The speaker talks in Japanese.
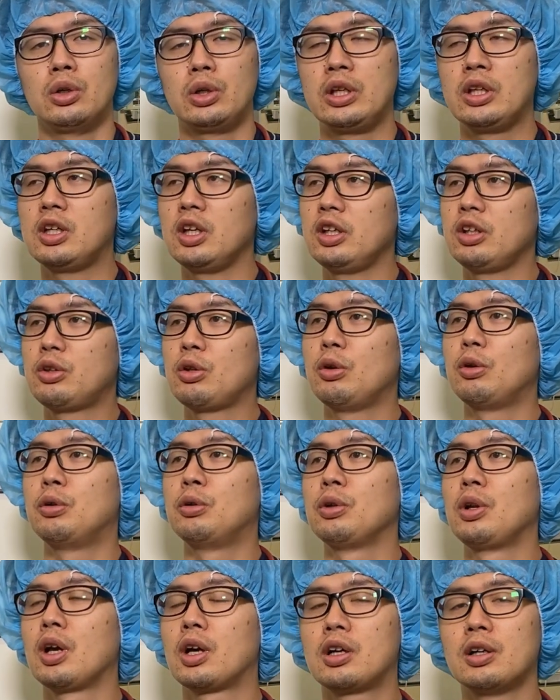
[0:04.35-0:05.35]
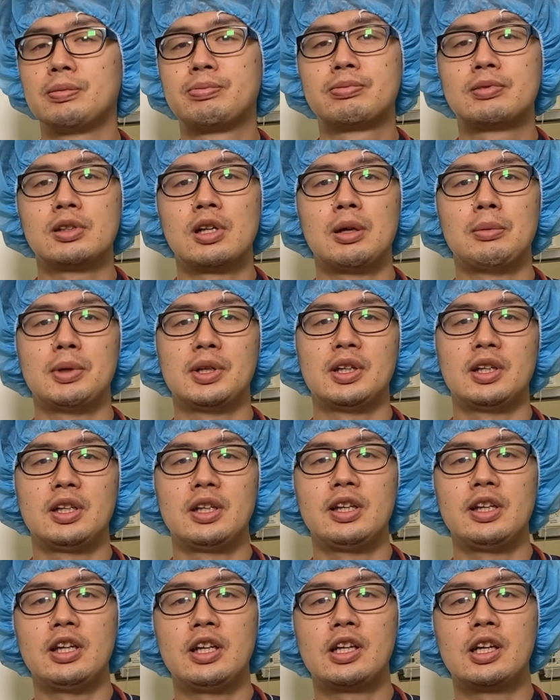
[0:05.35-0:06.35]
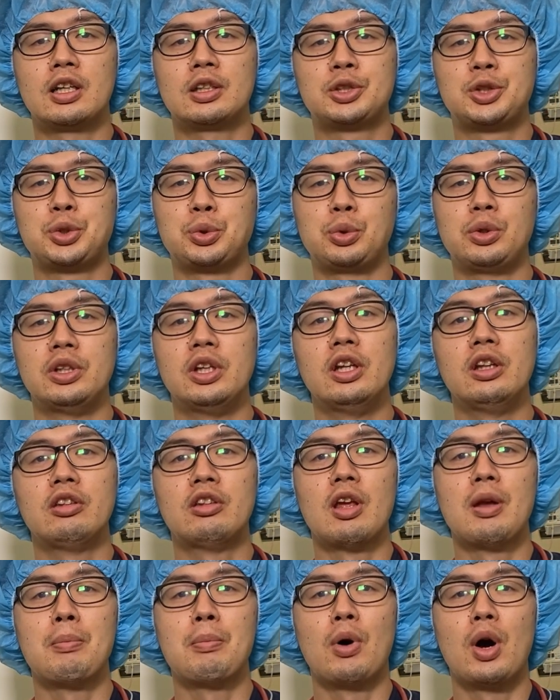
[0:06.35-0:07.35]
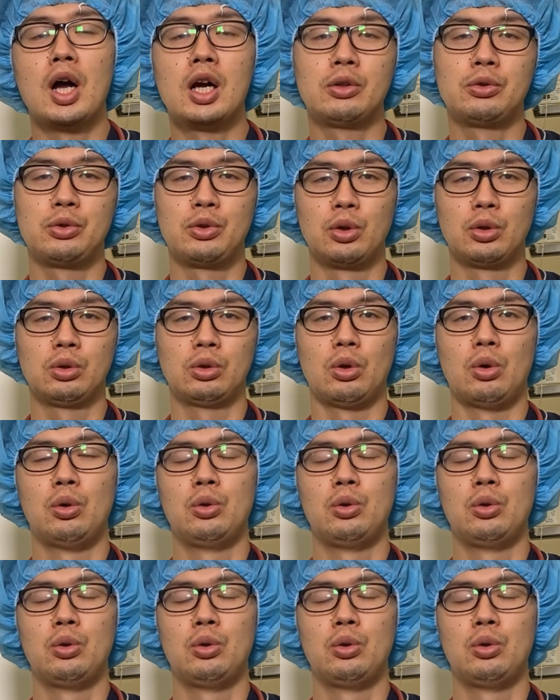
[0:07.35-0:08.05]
意外とお腹膨らまない胃拡張胃粘点もあるよ